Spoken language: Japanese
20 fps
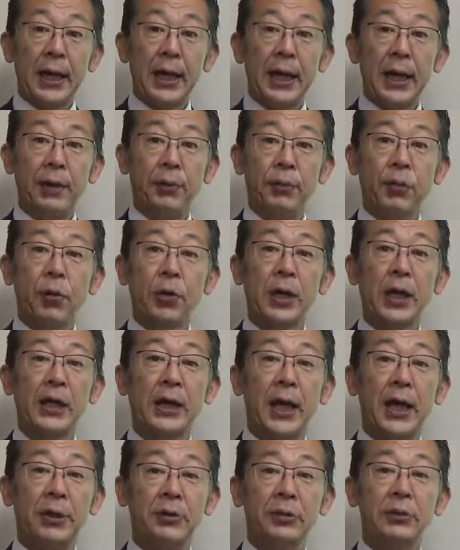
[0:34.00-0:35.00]
え福岡
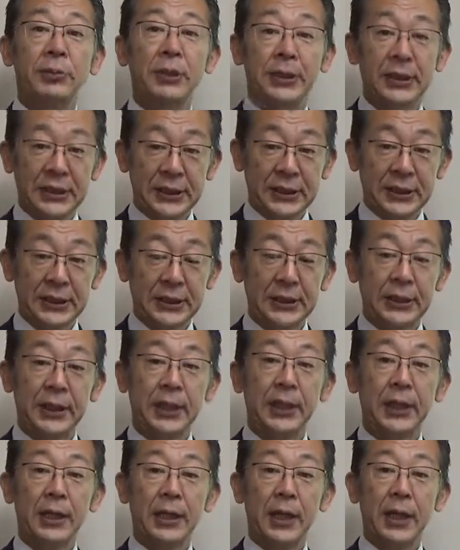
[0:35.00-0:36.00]
県久留米市
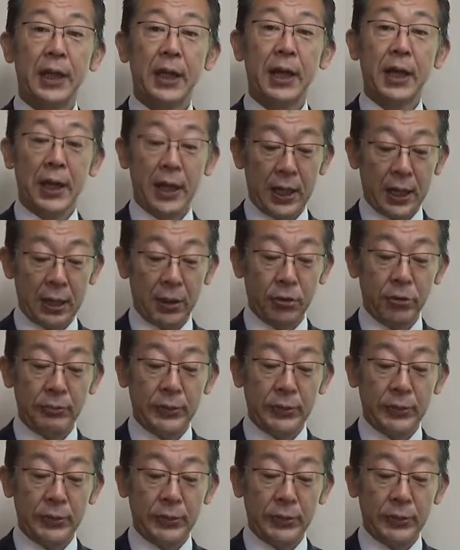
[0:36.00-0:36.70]
の